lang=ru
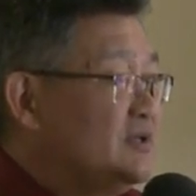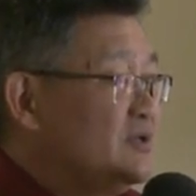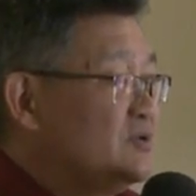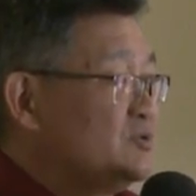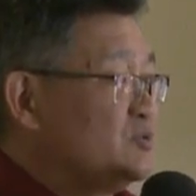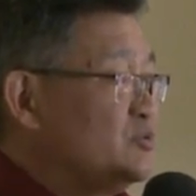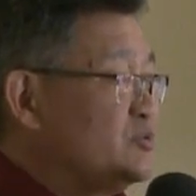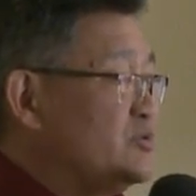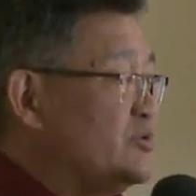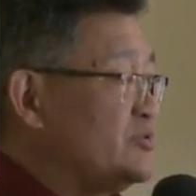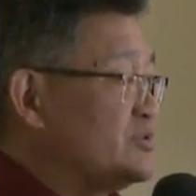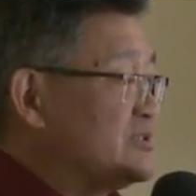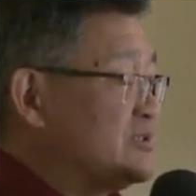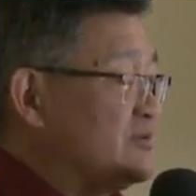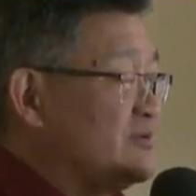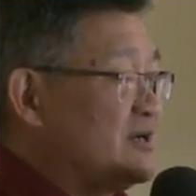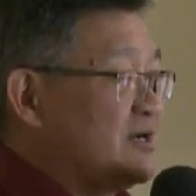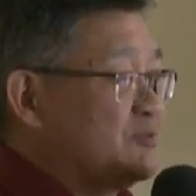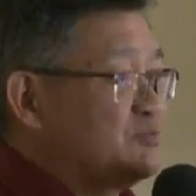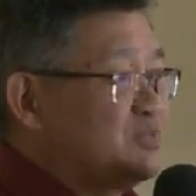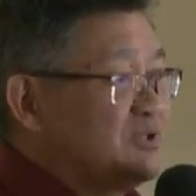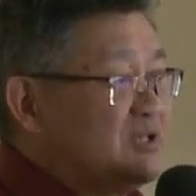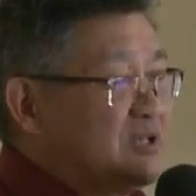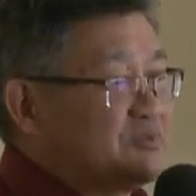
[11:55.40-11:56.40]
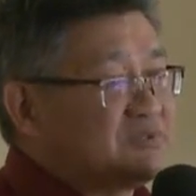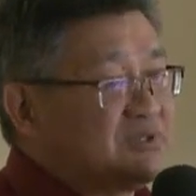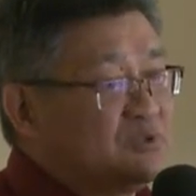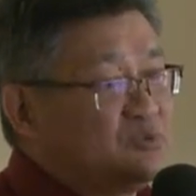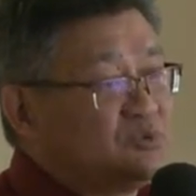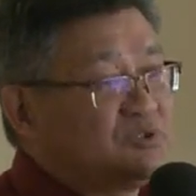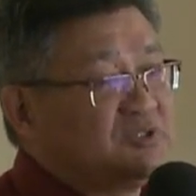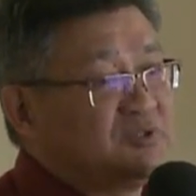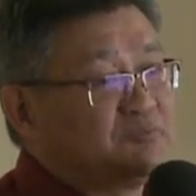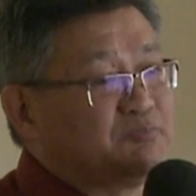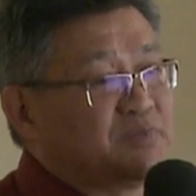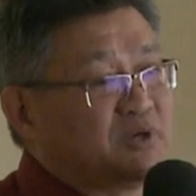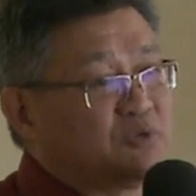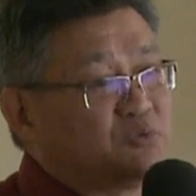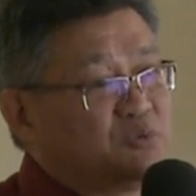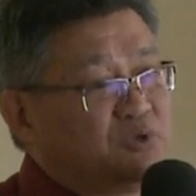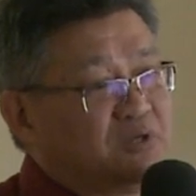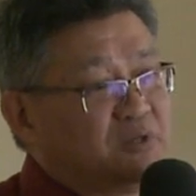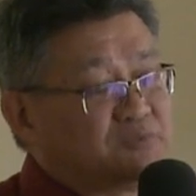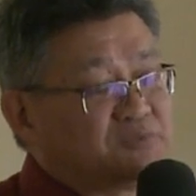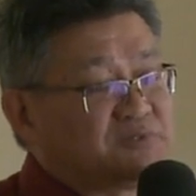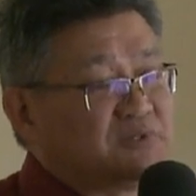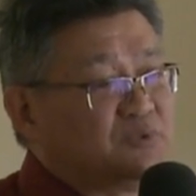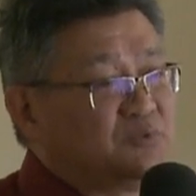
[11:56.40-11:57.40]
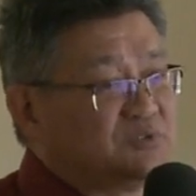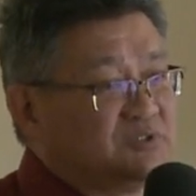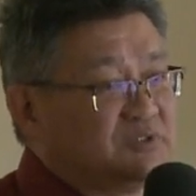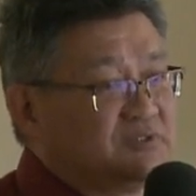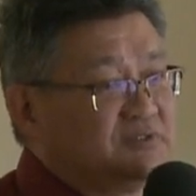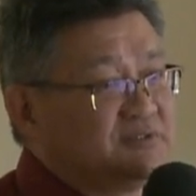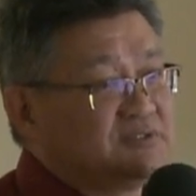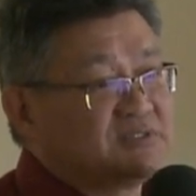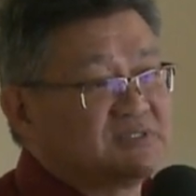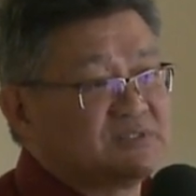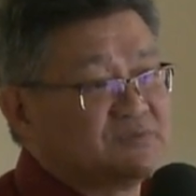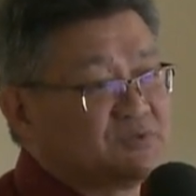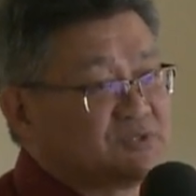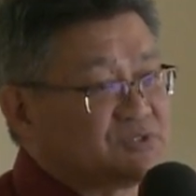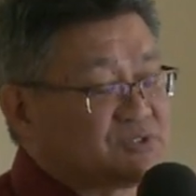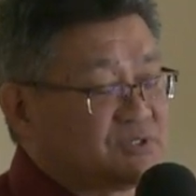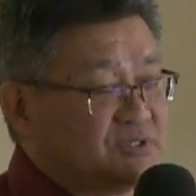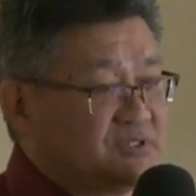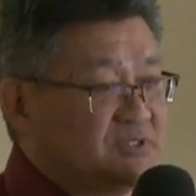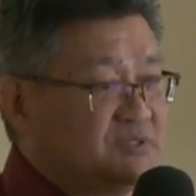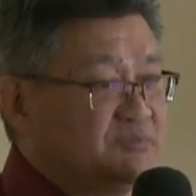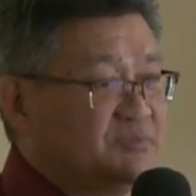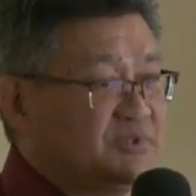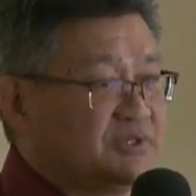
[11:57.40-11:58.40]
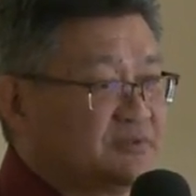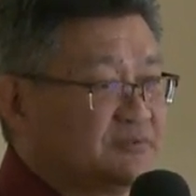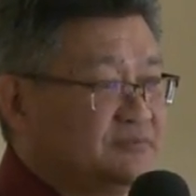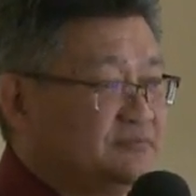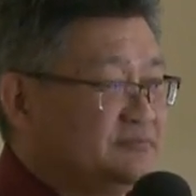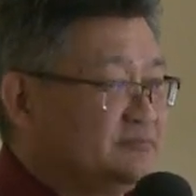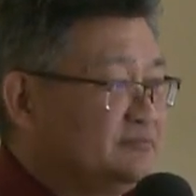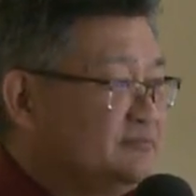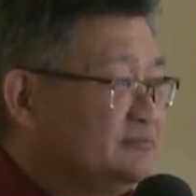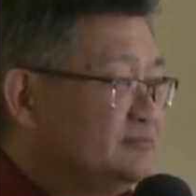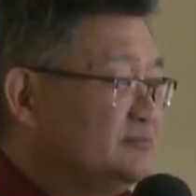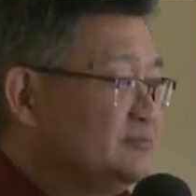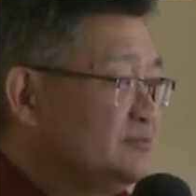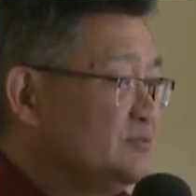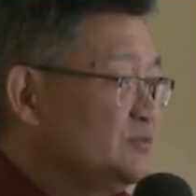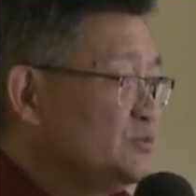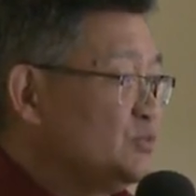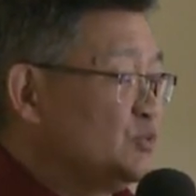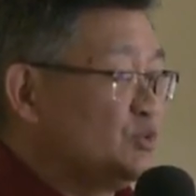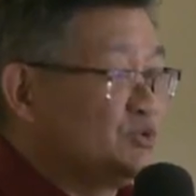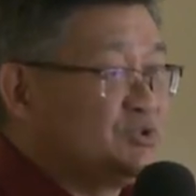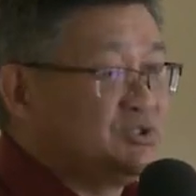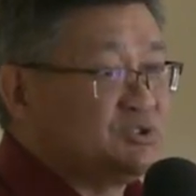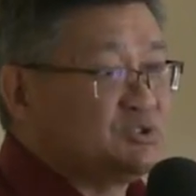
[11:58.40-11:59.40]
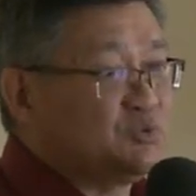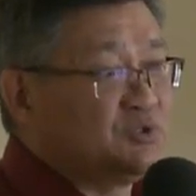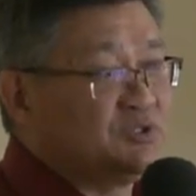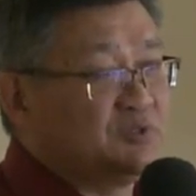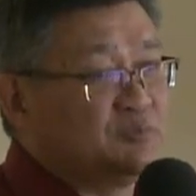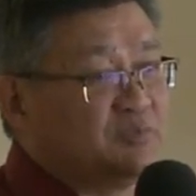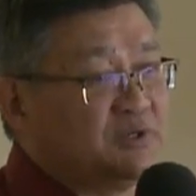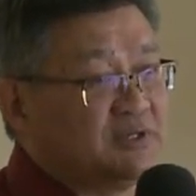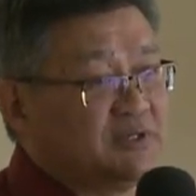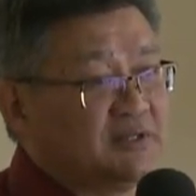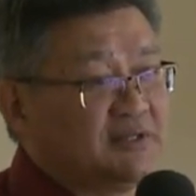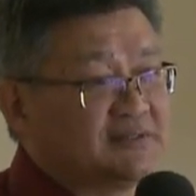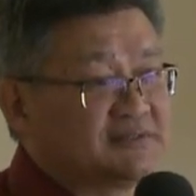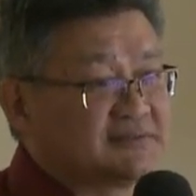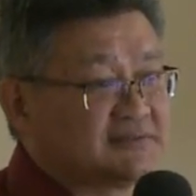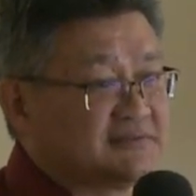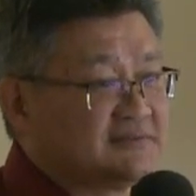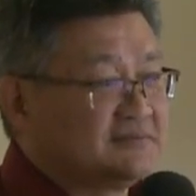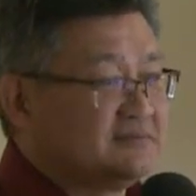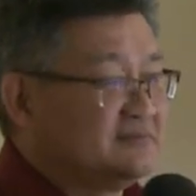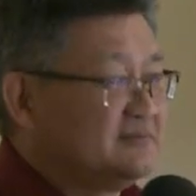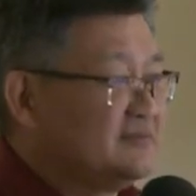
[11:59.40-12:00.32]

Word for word: Но в его словах был абсолютный покой, абсолютный совершенный мир. Он ничего не боялся.